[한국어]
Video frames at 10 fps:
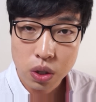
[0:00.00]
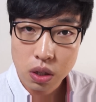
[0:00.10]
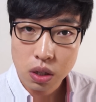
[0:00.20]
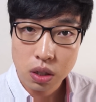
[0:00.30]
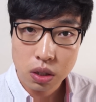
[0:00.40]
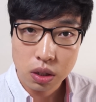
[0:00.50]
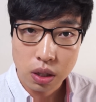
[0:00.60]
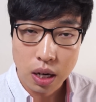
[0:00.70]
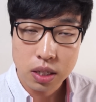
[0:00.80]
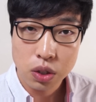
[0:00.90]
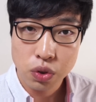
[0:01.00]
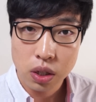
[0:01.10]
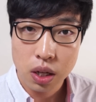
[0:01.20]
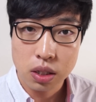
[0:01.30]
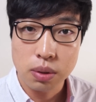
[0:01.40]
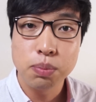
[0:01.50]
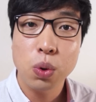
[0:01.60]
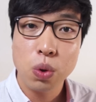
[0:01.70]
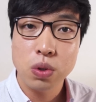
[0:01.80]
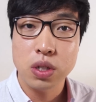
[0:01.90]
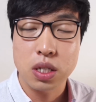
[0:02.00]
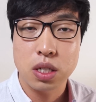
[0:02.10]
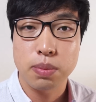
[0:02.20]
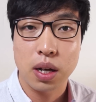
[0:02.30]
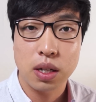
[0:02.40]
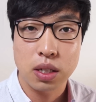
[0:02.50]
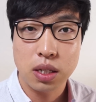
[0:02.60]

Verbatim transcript: 이 달 착륙에 대한 음모론은 있지만